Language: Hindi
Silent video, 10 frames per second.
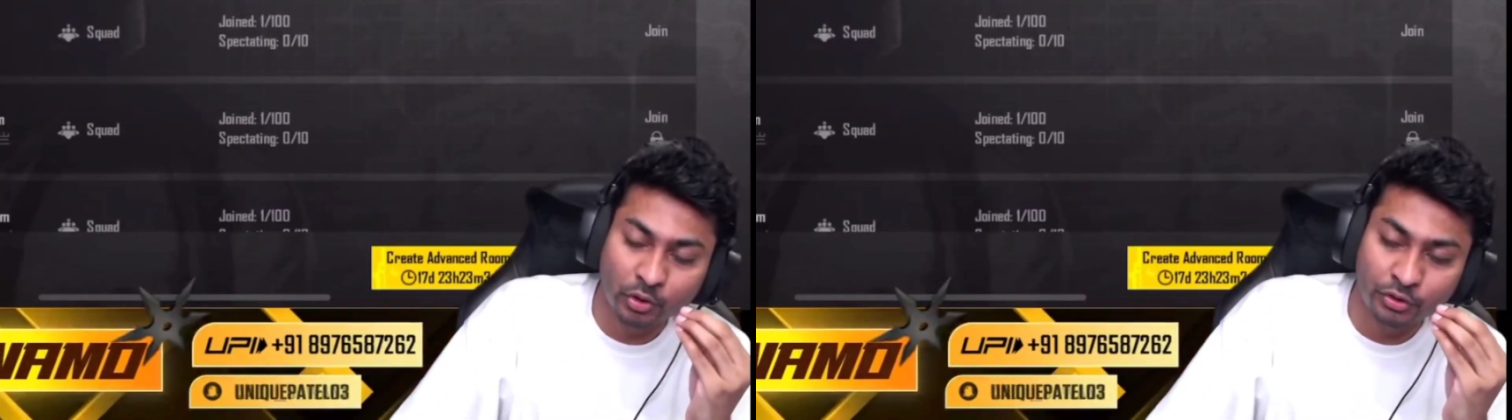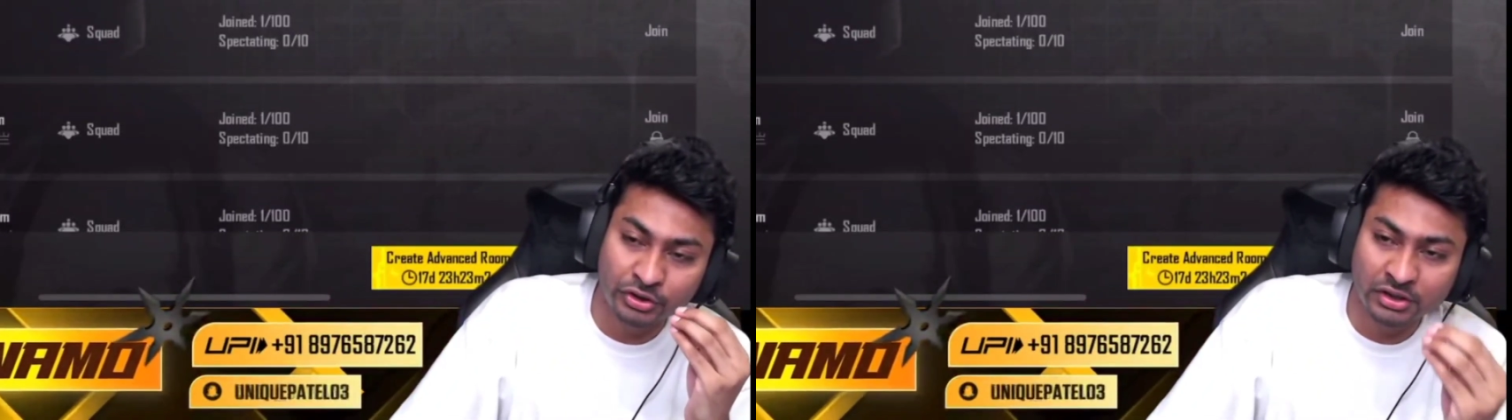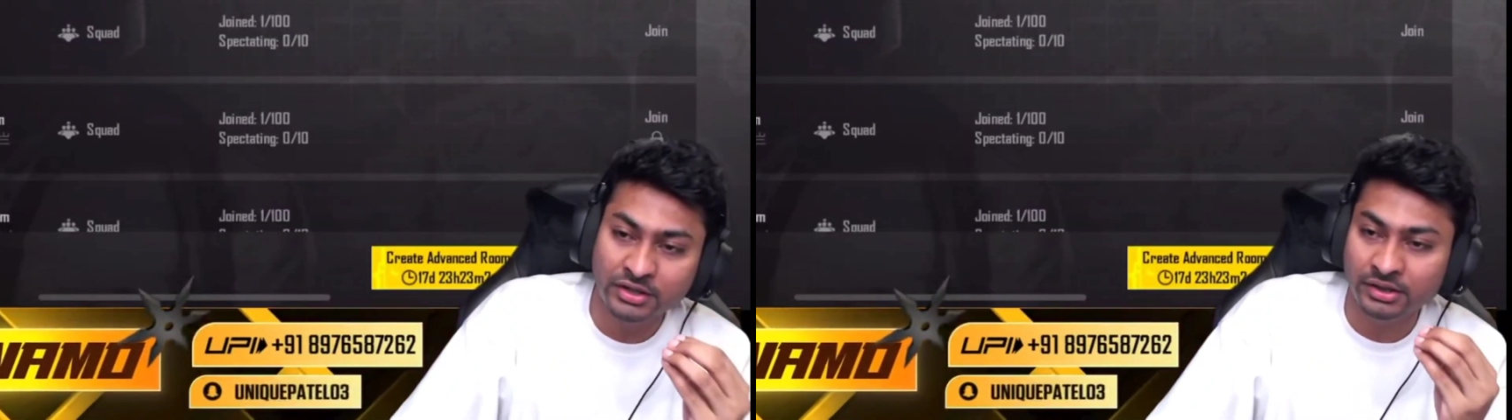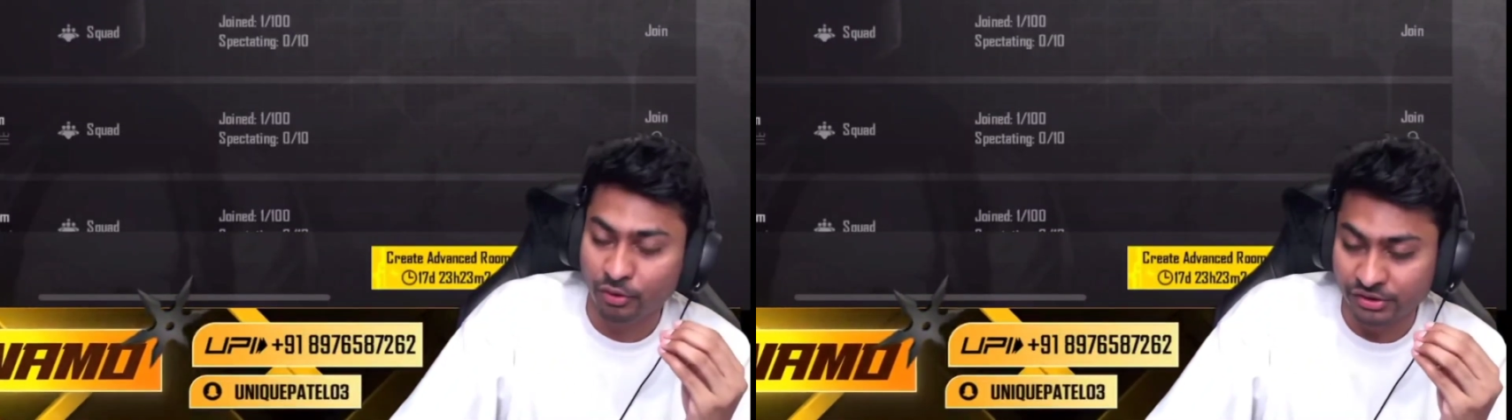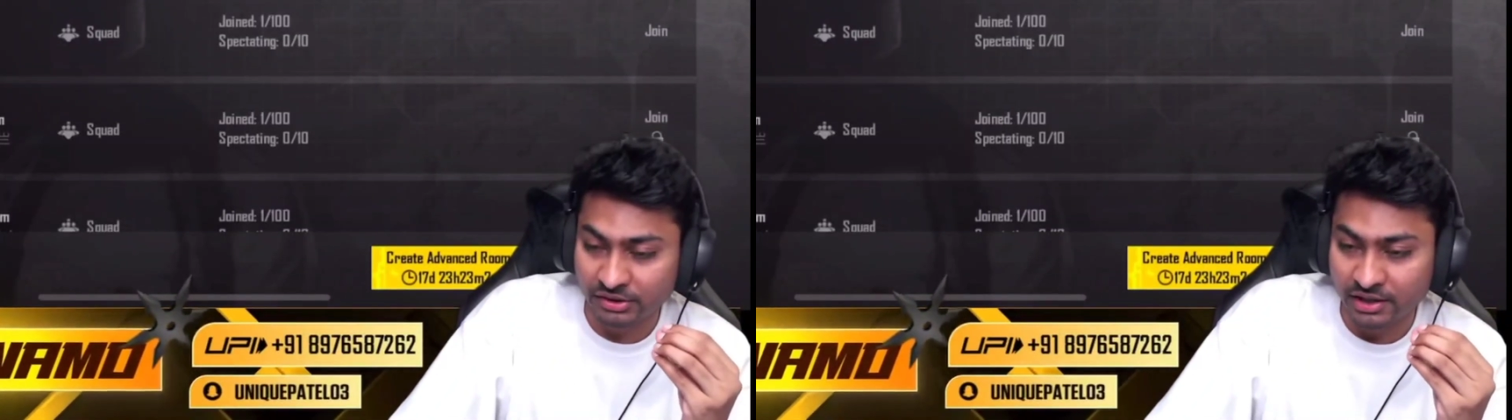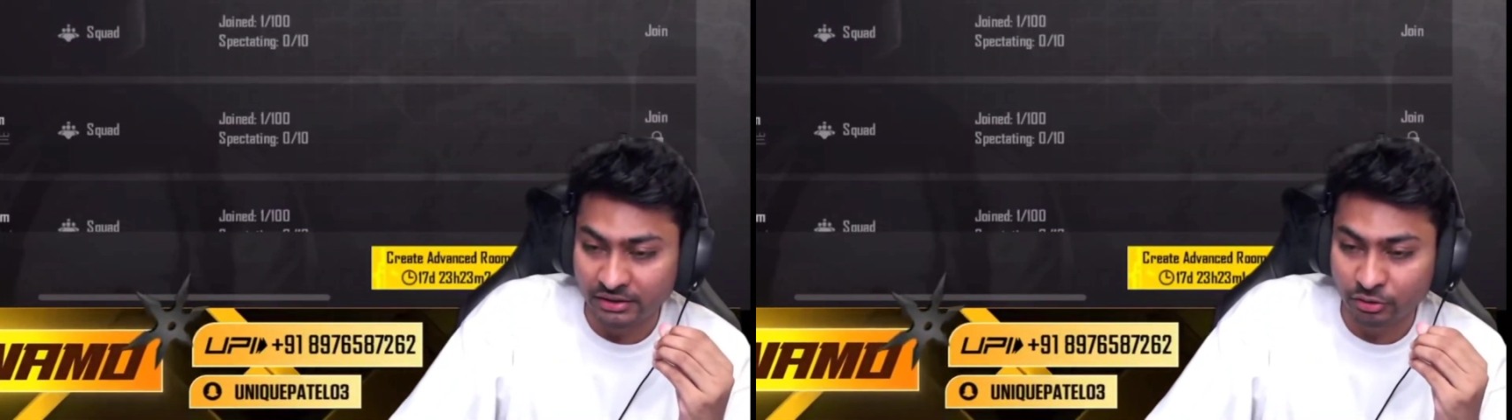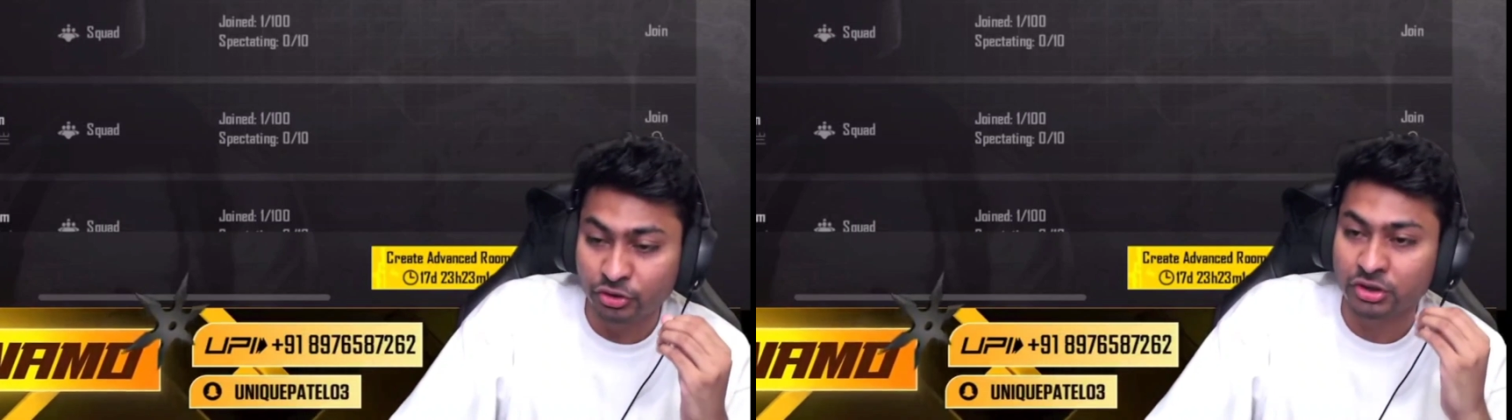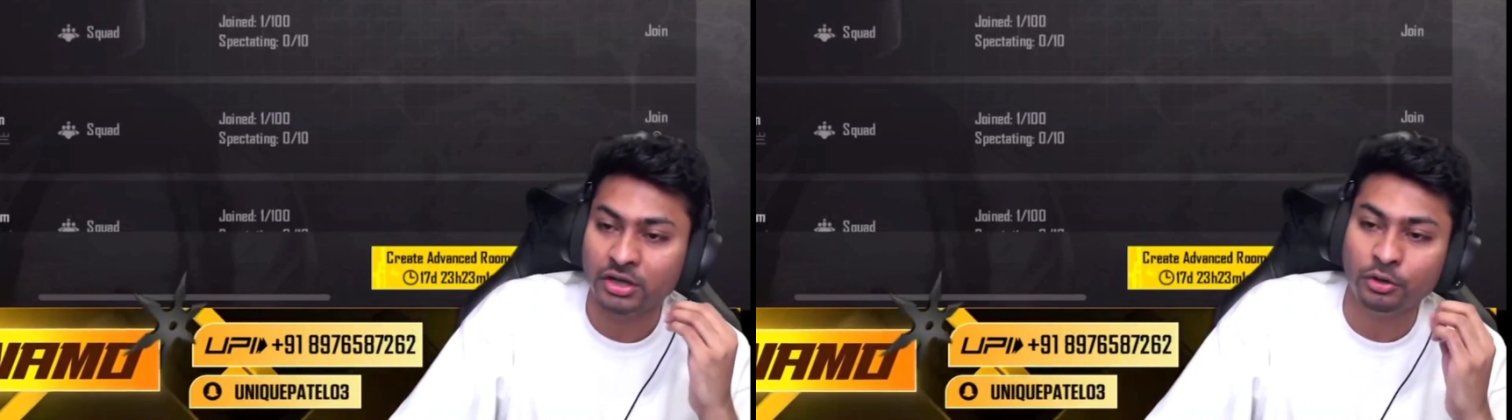और जितनी इनकी वॉचिंग आ रही थी
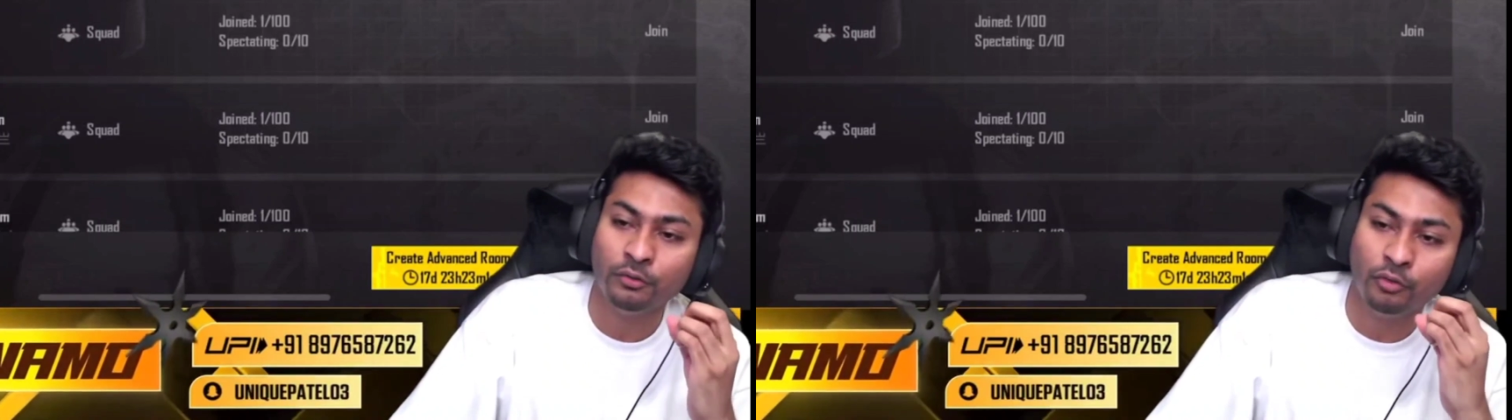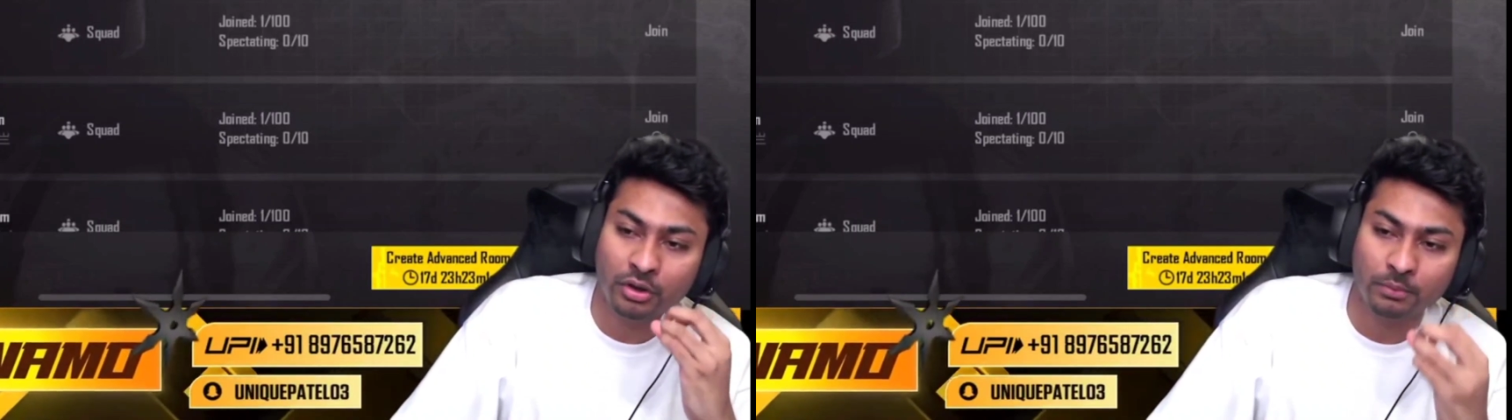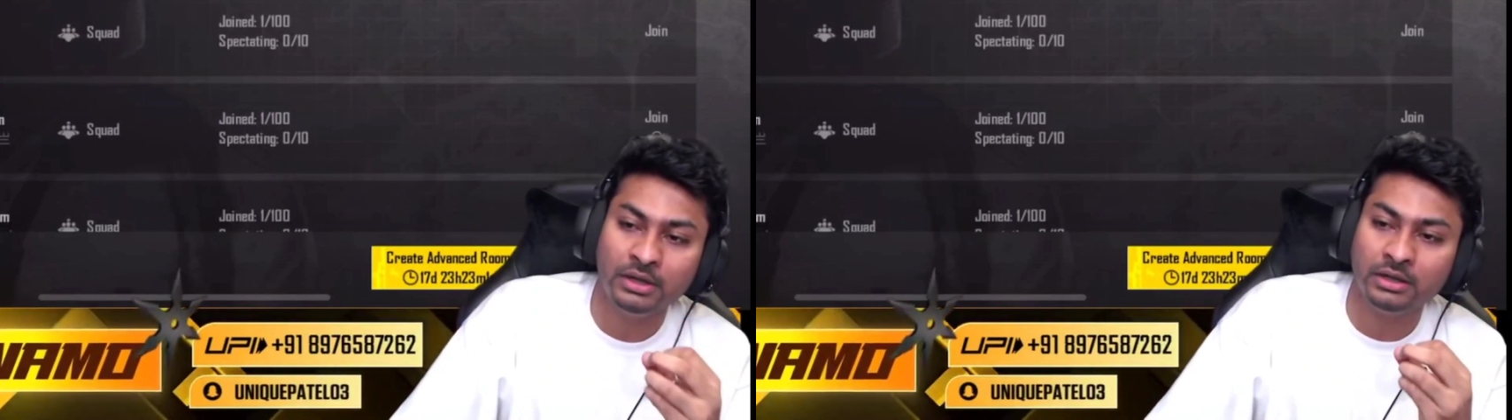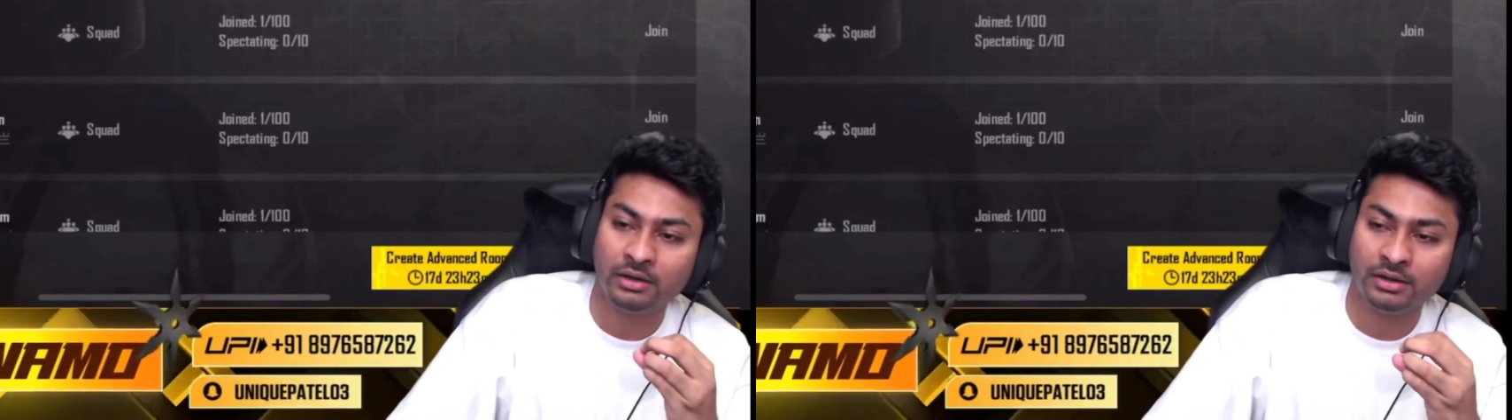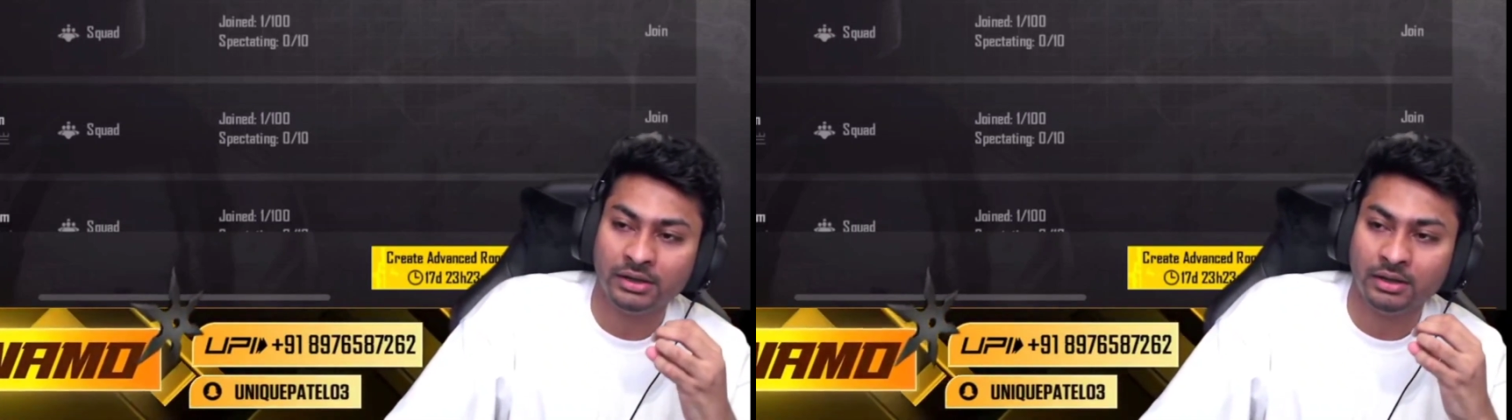और जितना ये लोग वोट अपील कर रहे